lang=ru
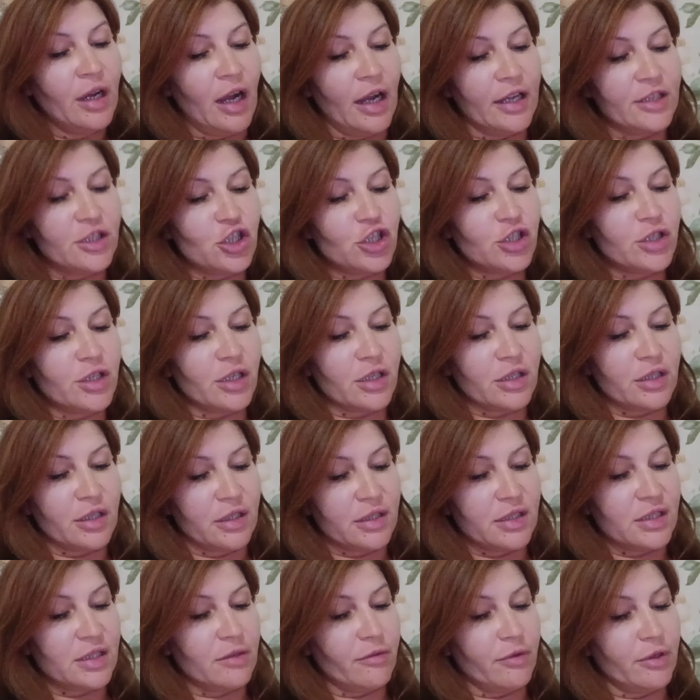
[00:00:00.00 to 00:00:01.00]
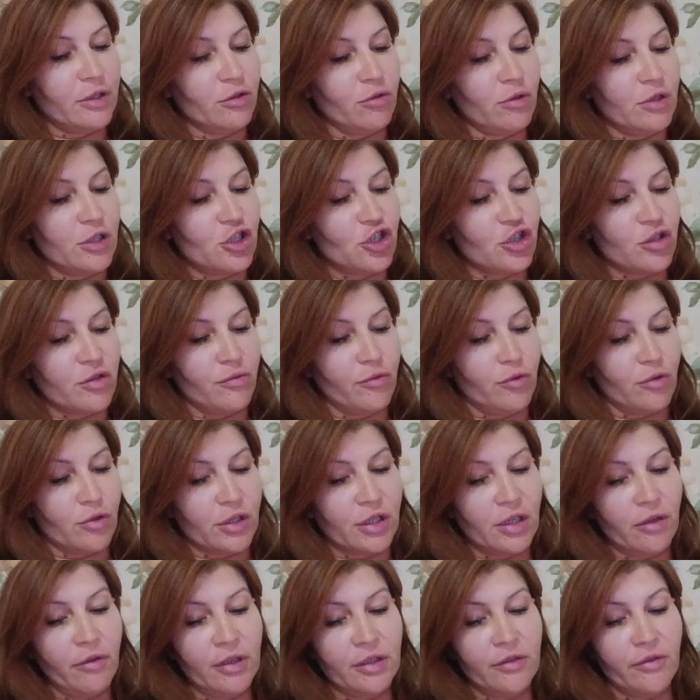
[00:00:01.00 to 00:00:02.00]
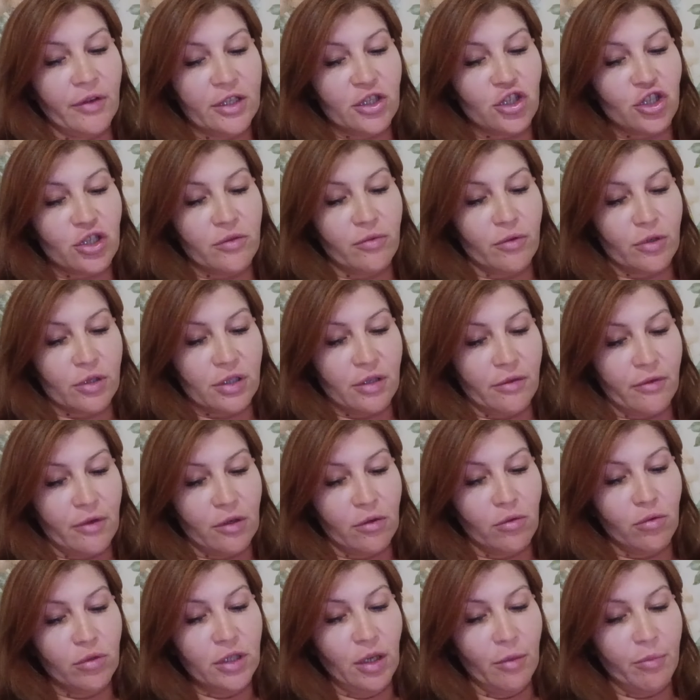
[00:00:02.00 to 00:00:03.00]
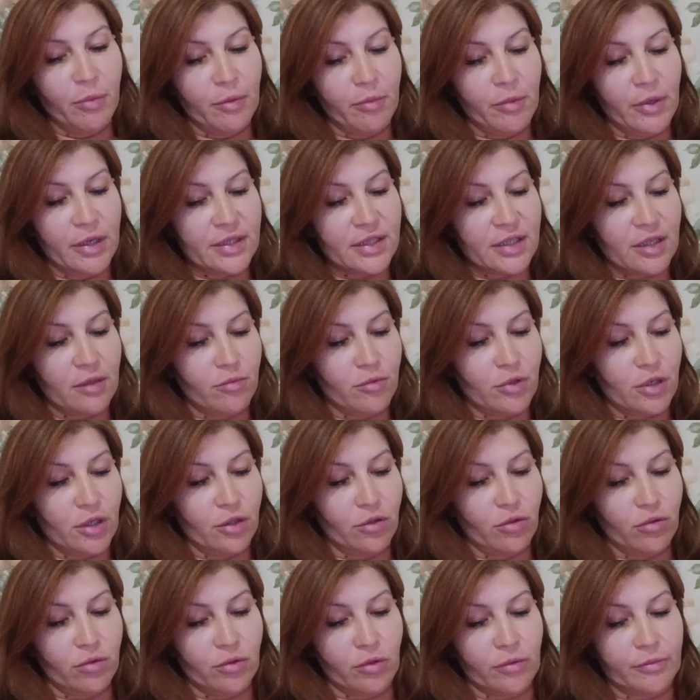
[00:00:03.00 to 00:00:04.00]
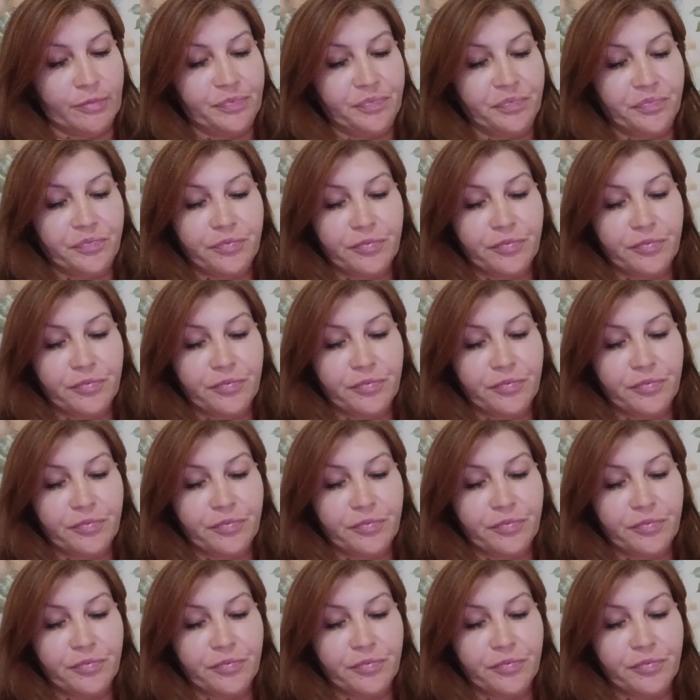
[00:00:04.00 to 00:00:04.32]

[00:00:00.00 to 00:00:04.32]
от 14.04.24 года по Майскому району.